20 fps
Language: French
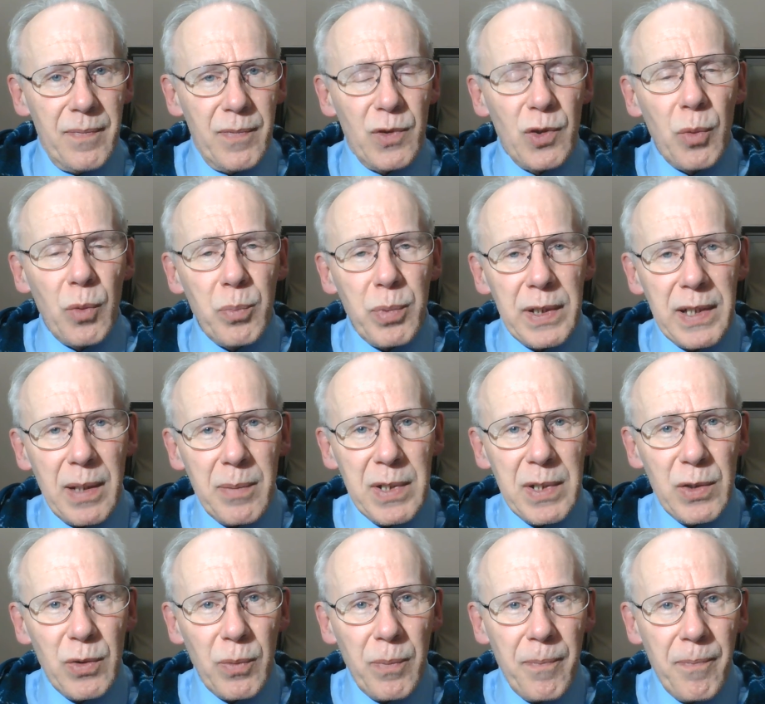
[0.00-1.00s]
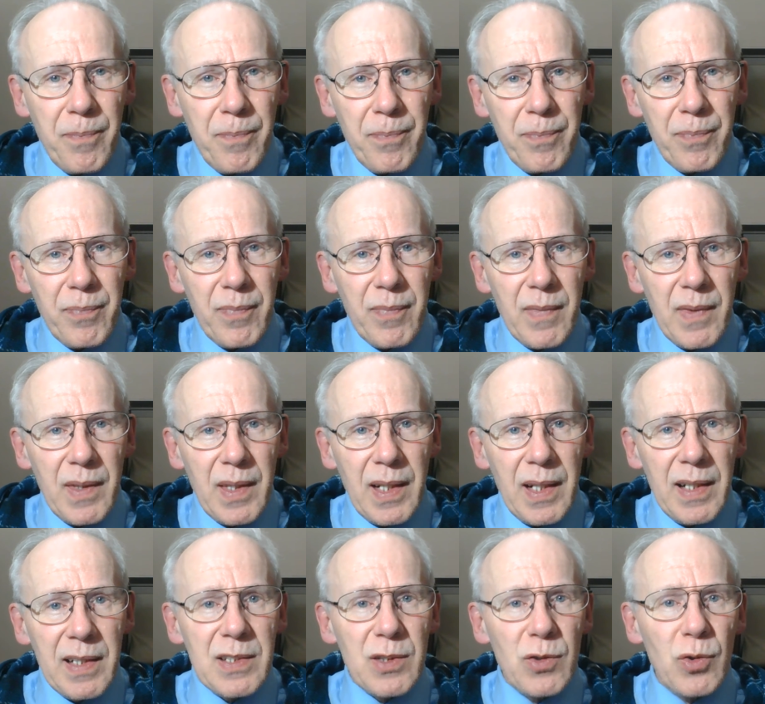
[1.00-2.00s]
d'emploi d'amidon,
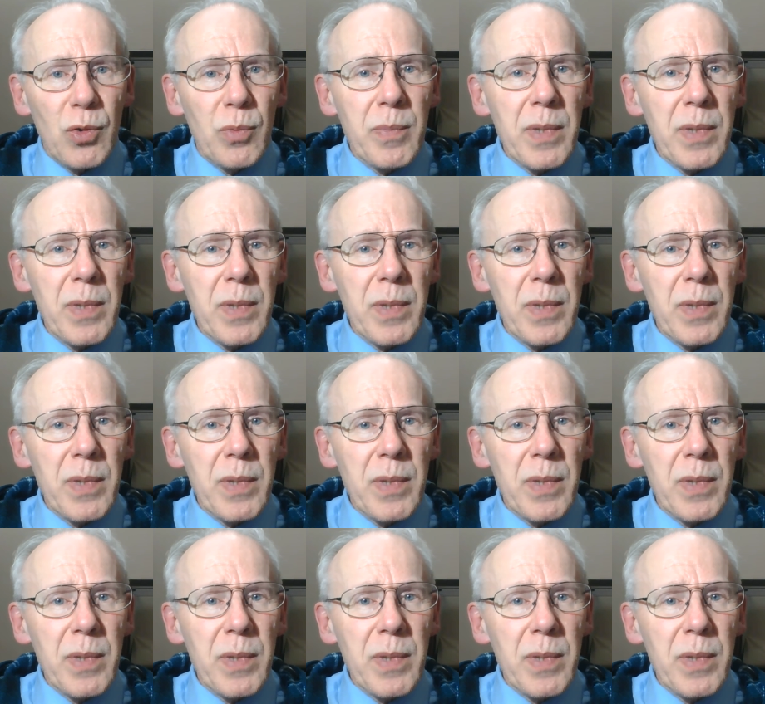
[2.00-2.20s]
et si on